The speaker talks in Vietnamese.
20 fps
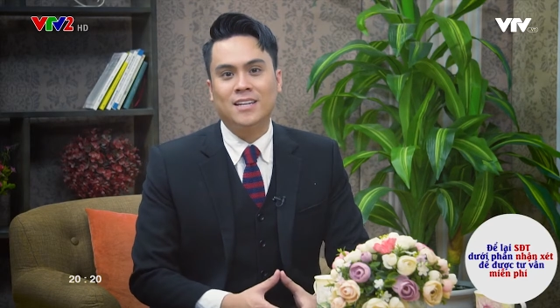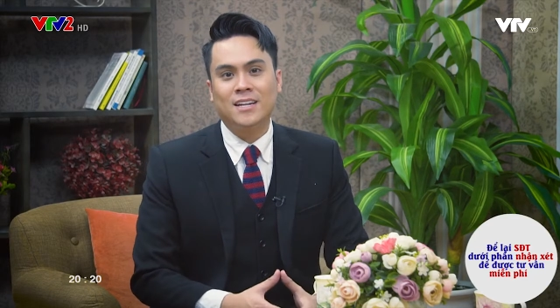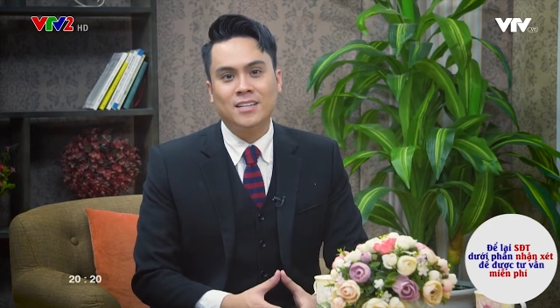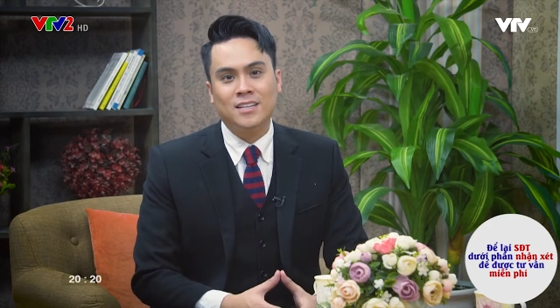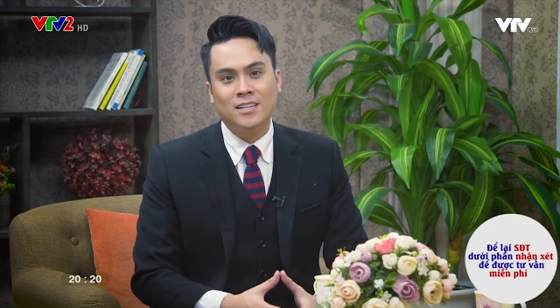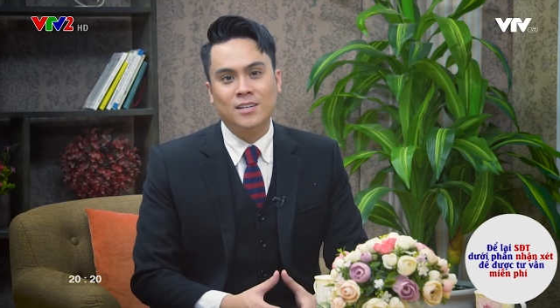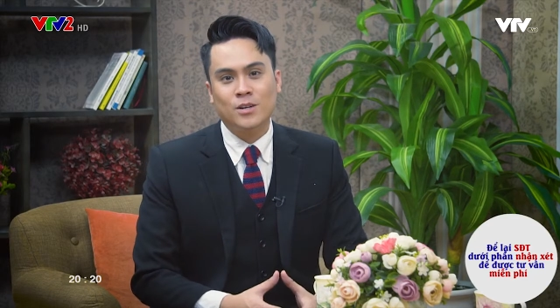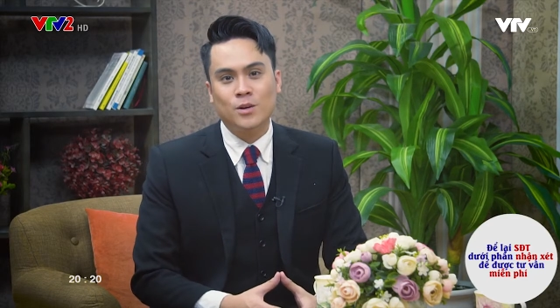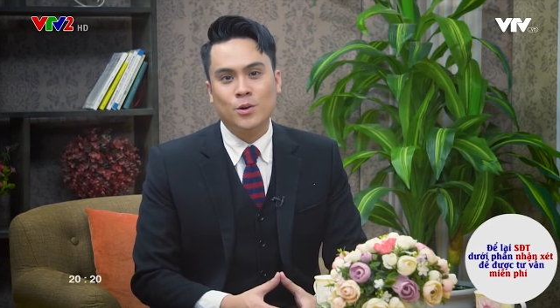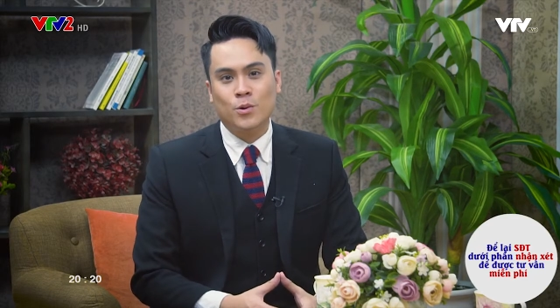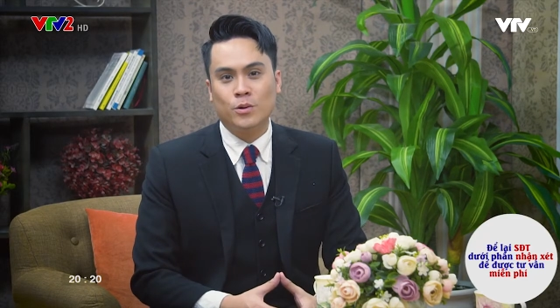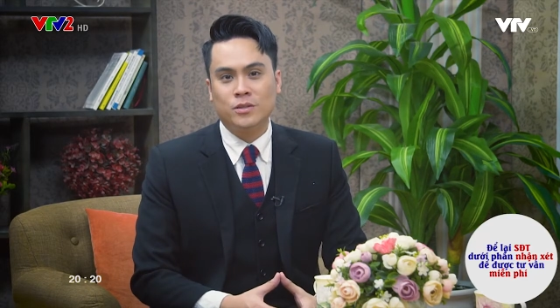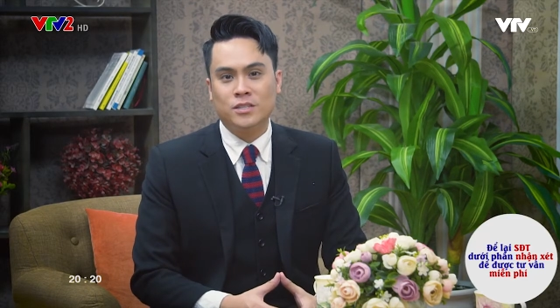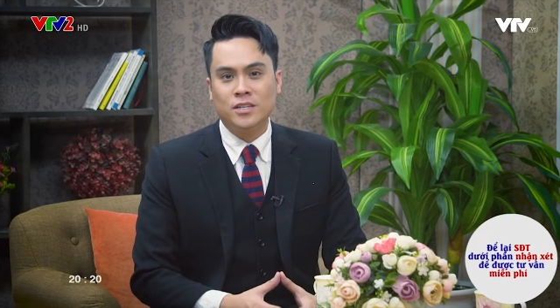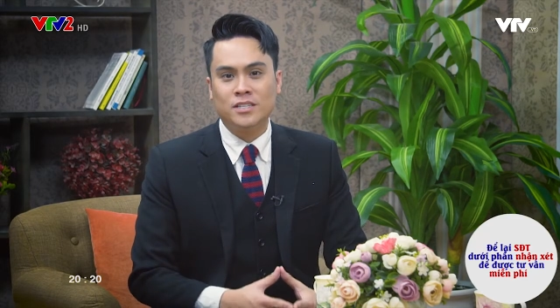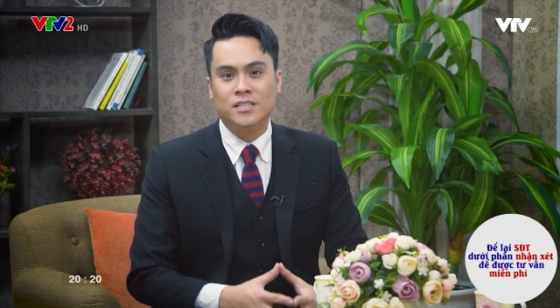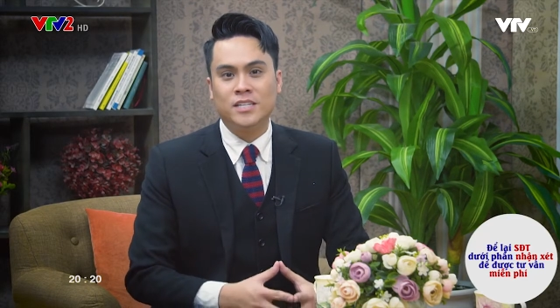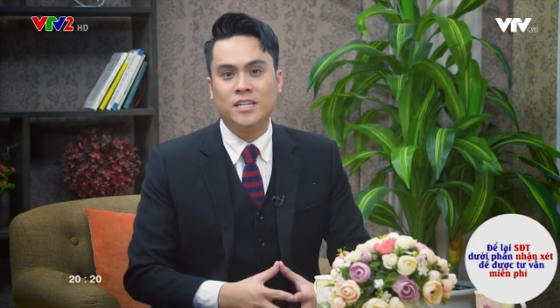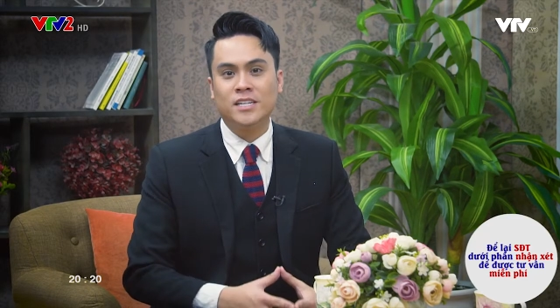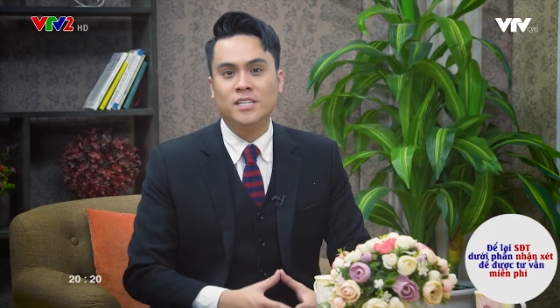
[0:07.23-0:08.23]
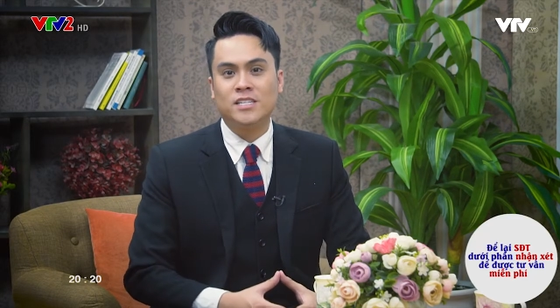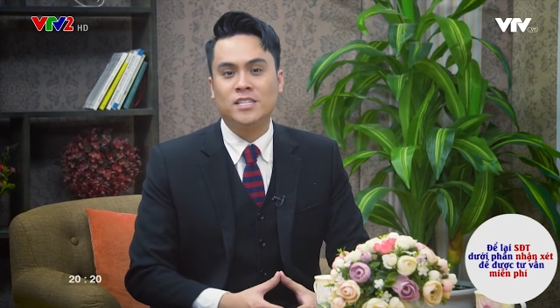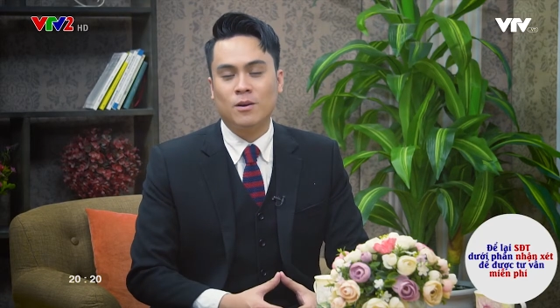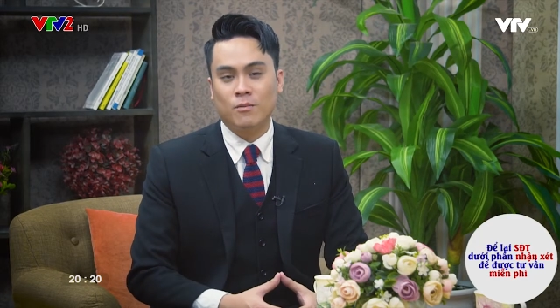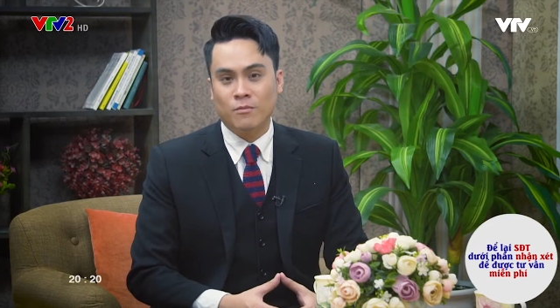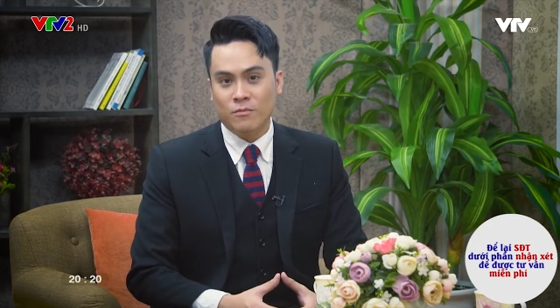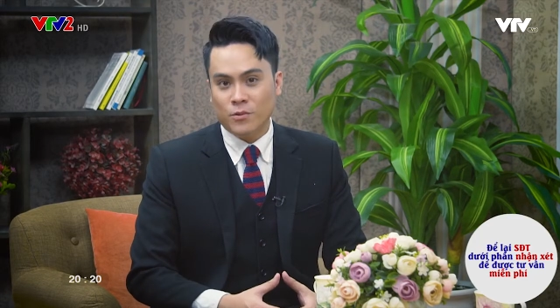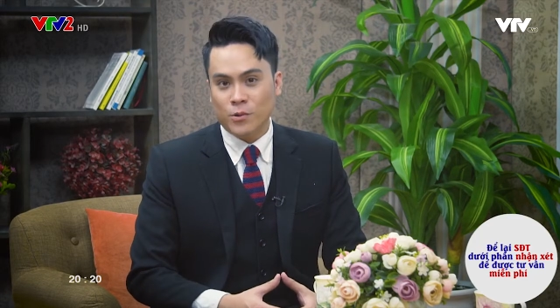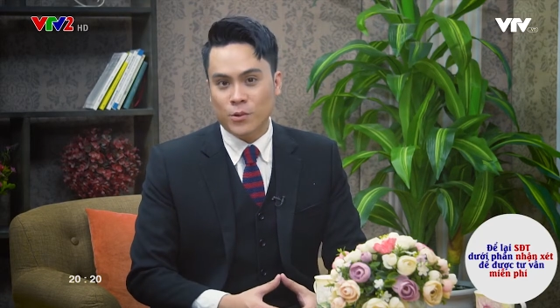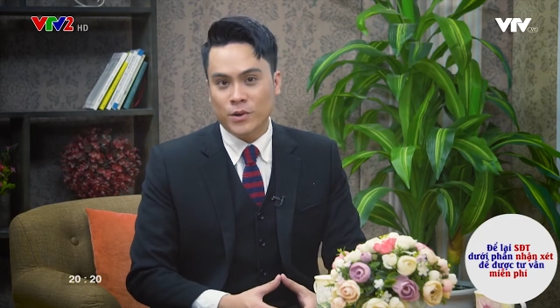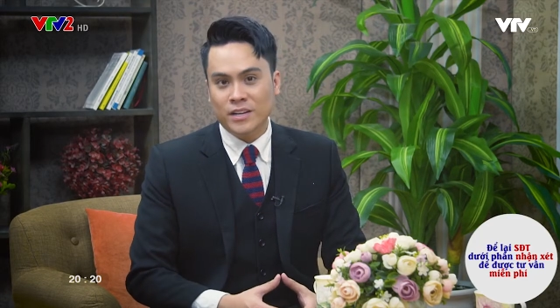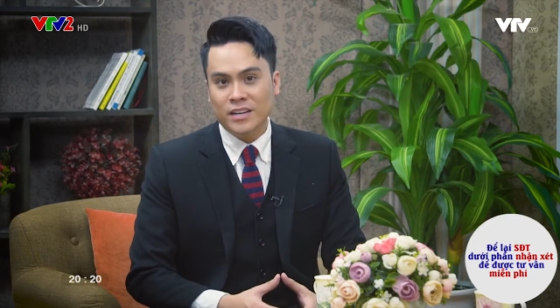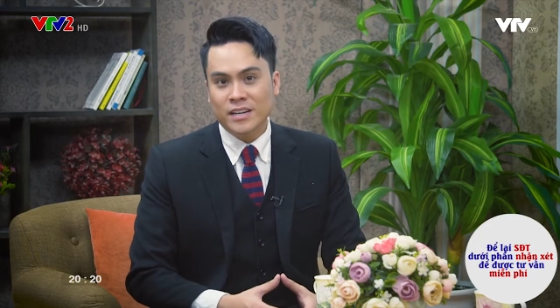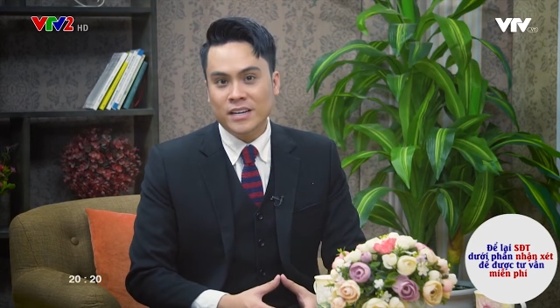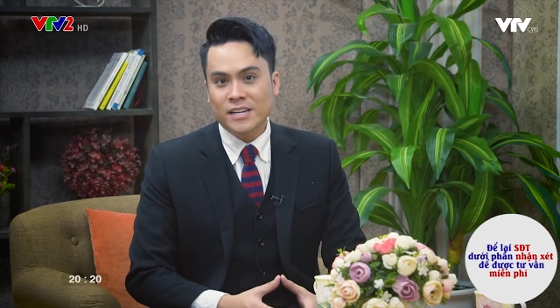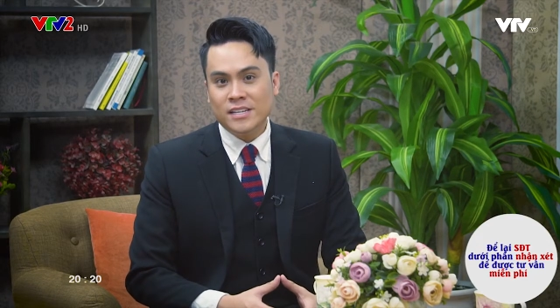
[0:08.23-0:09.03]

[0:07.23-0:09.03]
thân thương của chương trình Sống Vui